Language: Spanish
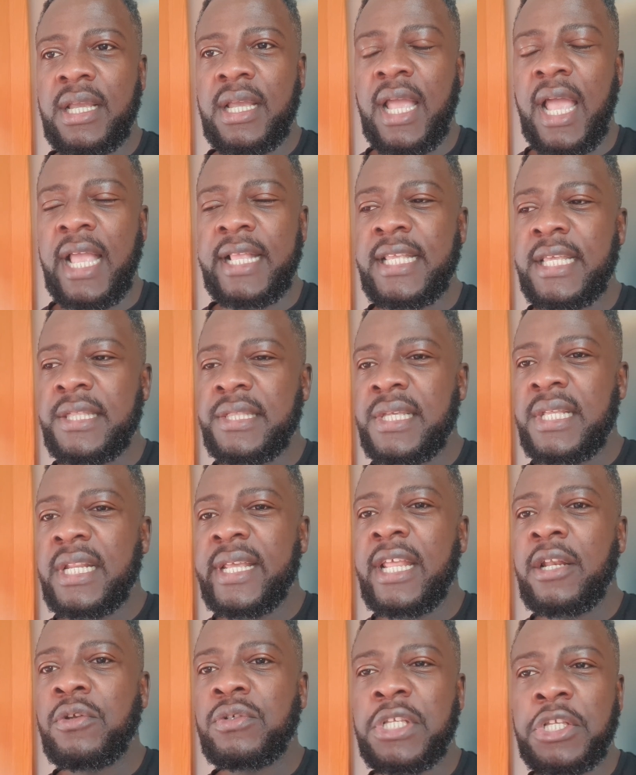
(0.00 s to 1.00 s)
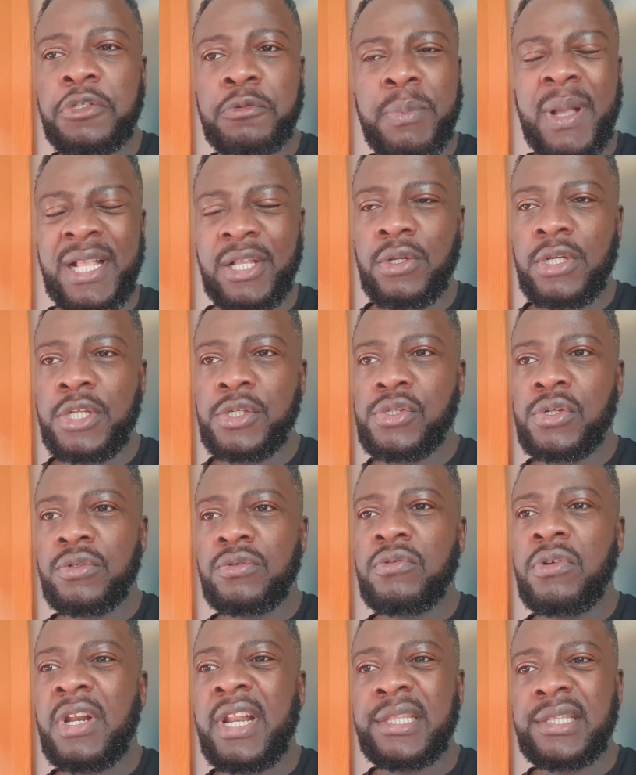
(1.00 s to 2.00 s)
a decir que los españoles son
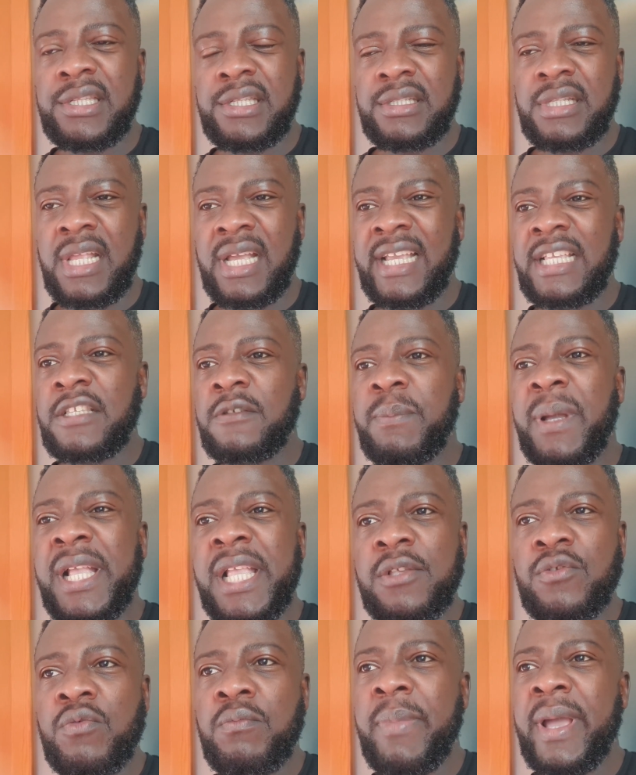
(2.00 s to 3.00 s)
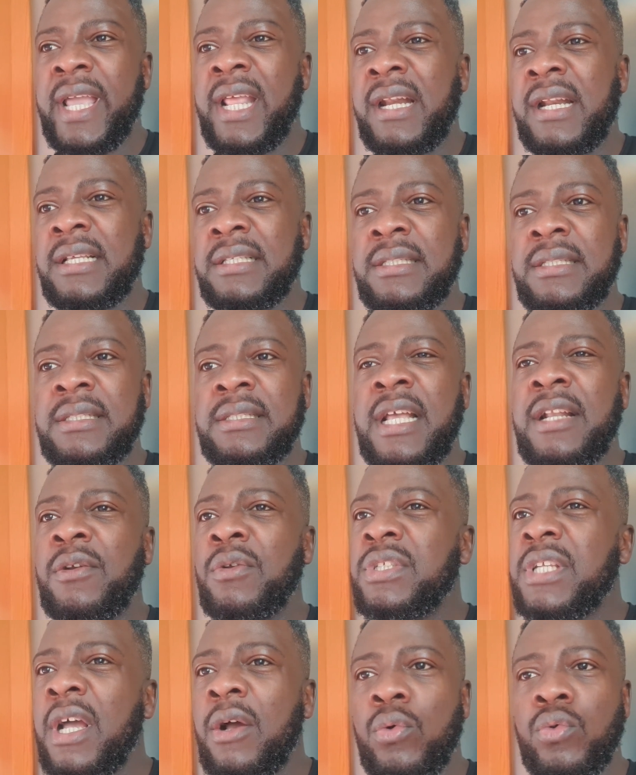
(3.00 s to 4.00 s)
un racista, que España es un país racista, no
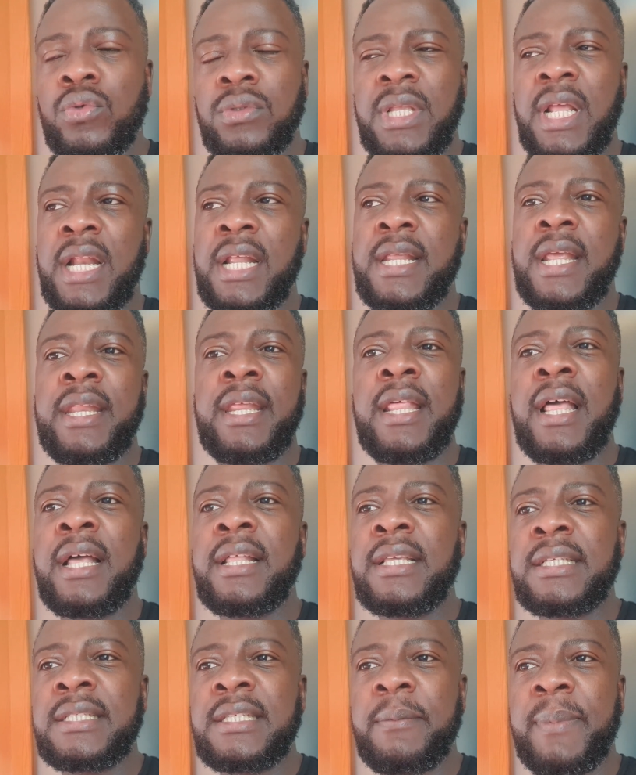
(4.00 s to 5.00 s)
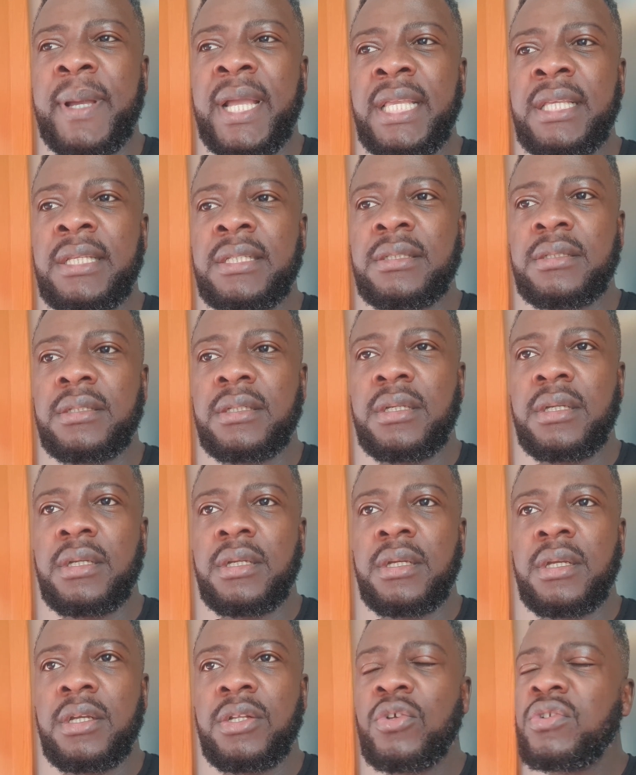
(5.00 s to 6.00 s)
se ajusta a la realidad de este país,
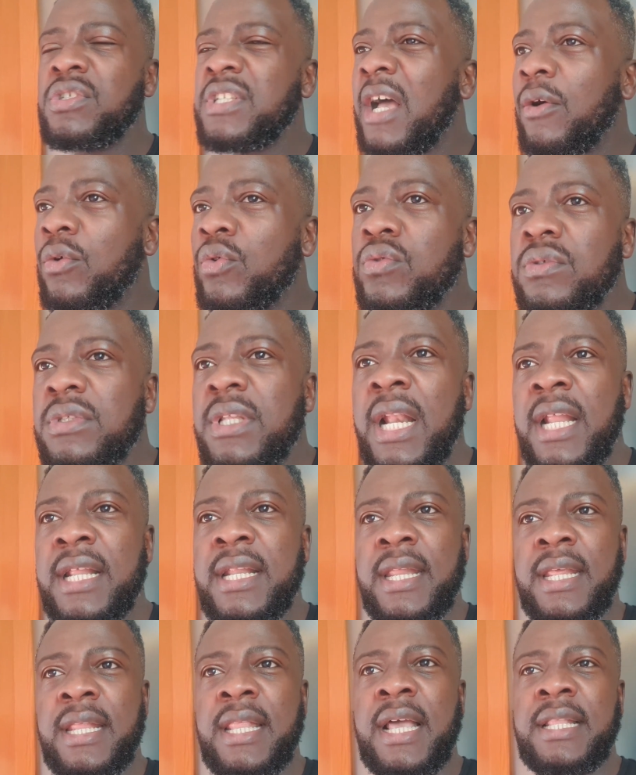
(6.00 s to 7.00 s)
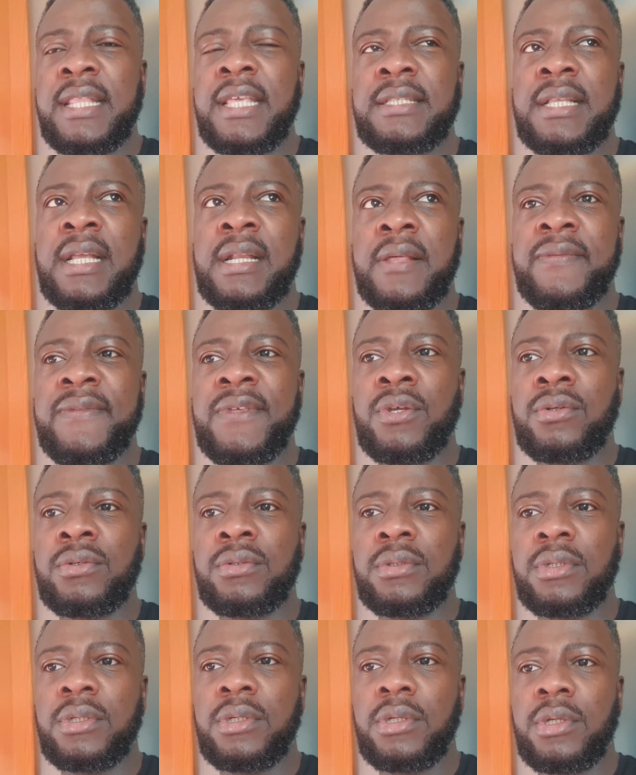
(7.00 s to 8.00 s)
no se ajusta a la realidad de esta nación.
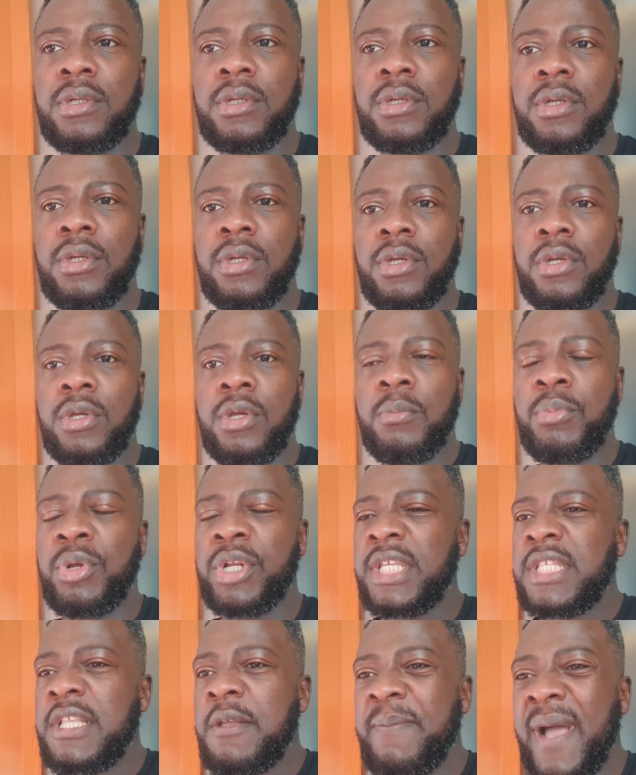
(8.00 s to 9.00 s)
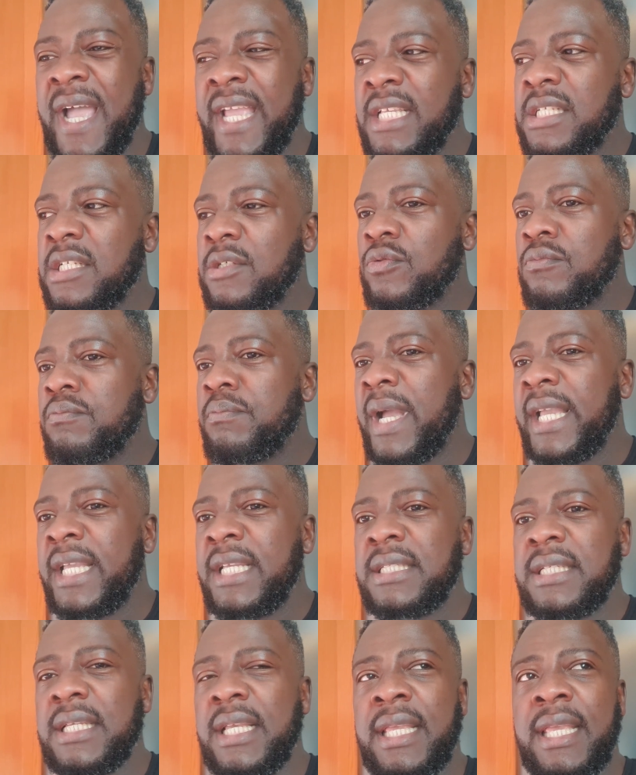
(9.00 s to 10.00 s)
Porque este país es un
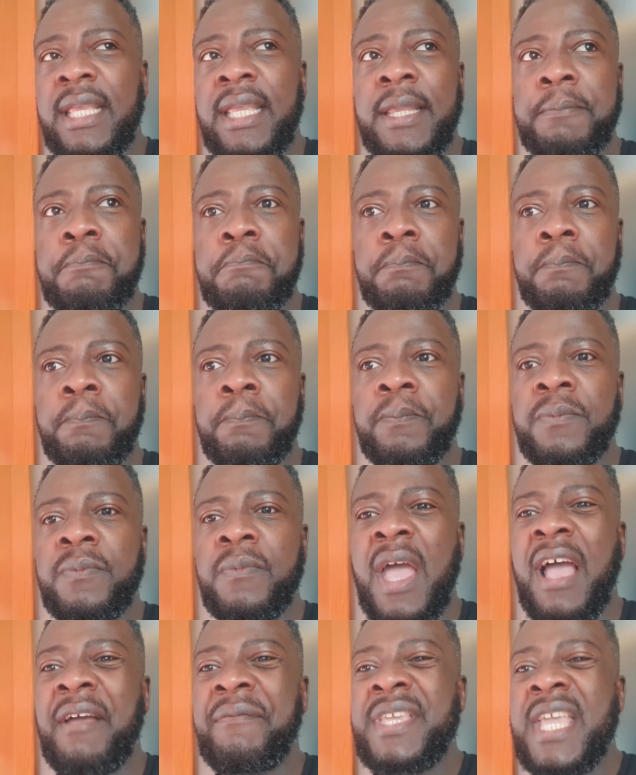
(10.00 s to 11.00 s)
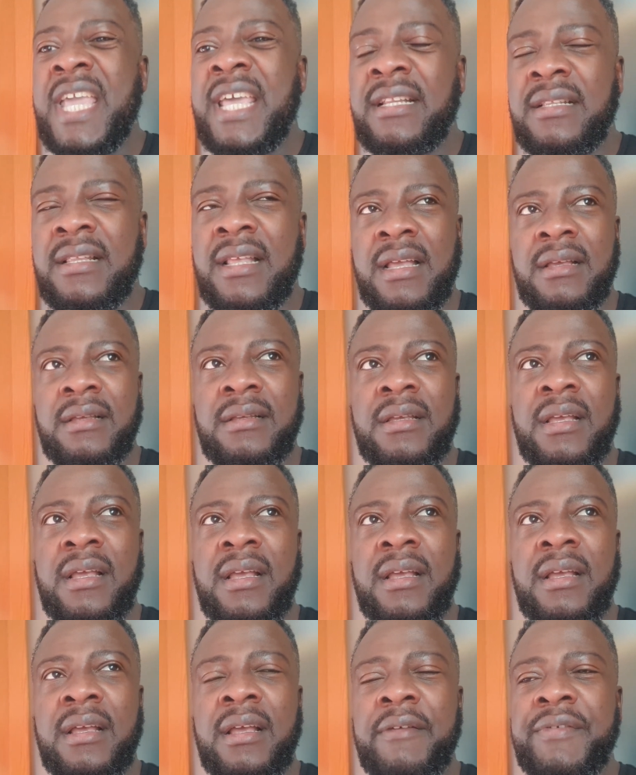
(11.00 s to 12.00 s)
país eh, em,
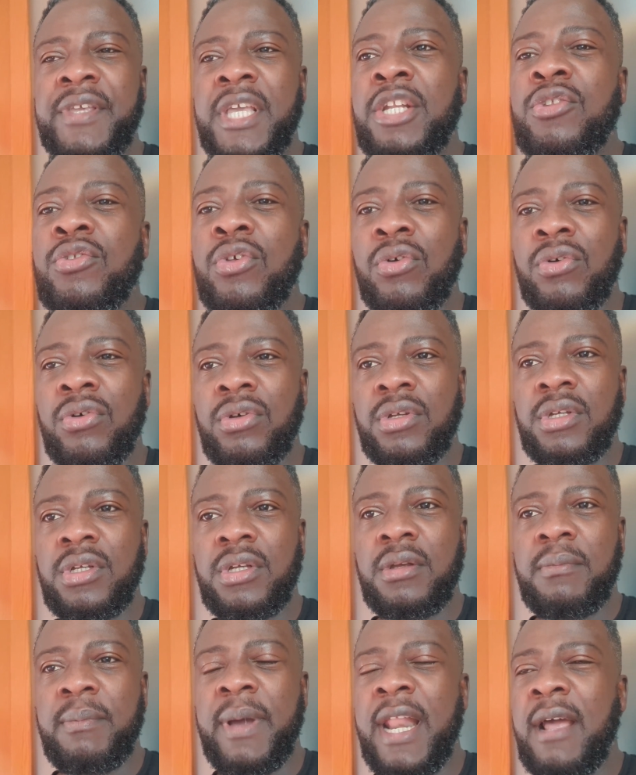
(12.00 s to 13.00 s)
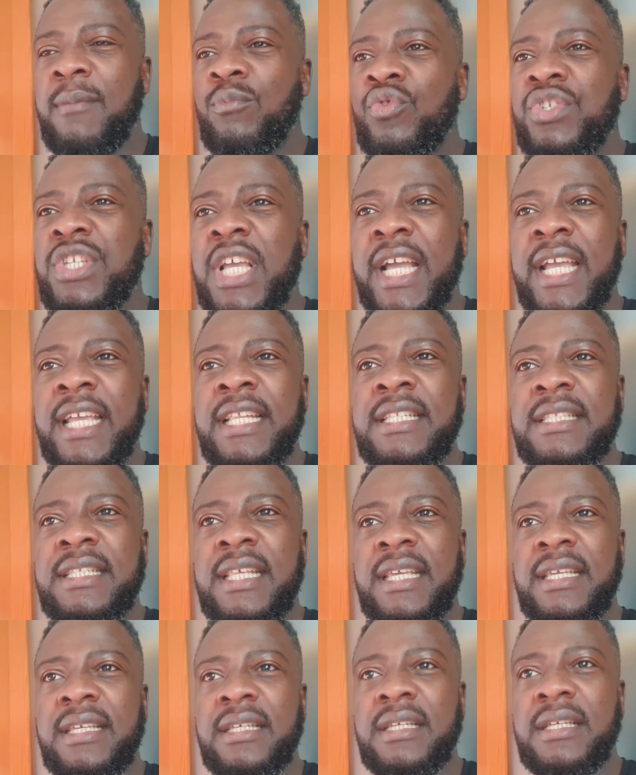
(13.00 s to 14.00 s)
abierto para mucha
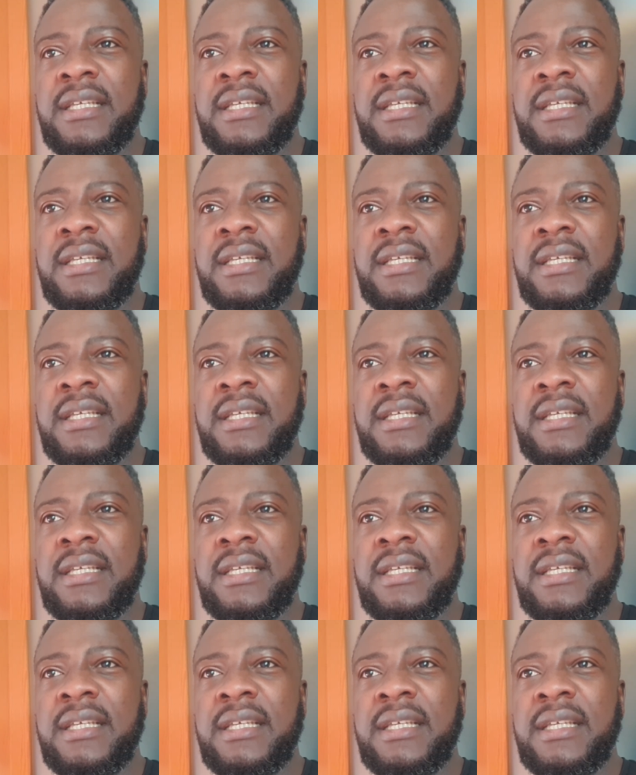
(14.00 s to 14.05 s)
gente,